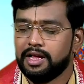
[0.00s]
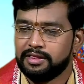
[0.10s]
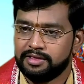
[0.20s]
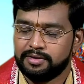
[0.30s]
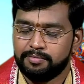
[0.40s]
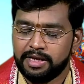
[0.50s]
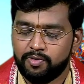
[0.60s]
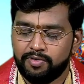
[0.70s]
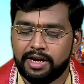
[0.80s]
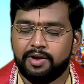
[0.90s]
அந்த
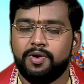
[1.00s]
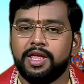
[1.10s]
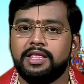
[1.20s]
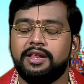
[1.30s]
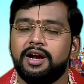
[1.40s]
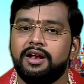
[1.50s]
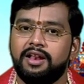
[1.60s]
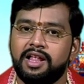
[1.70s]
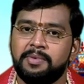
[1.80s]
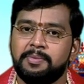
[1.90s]
நீங்கள் வரக்கூடிய எதிரிகள்
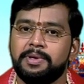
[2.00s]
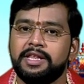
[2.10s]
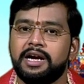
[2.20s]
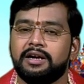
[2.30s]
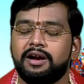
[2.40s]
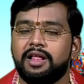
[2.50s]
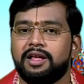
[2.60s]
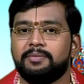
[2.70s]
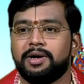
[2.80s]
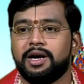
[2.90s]
எல்லாமே பெரிய ஆட்களாக
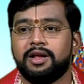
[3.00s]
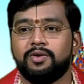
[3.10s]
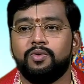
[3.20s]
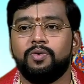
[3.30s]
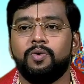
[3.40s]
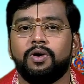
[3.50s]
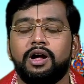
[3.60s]
தான் இருப்பாங்க ஆனால் குரு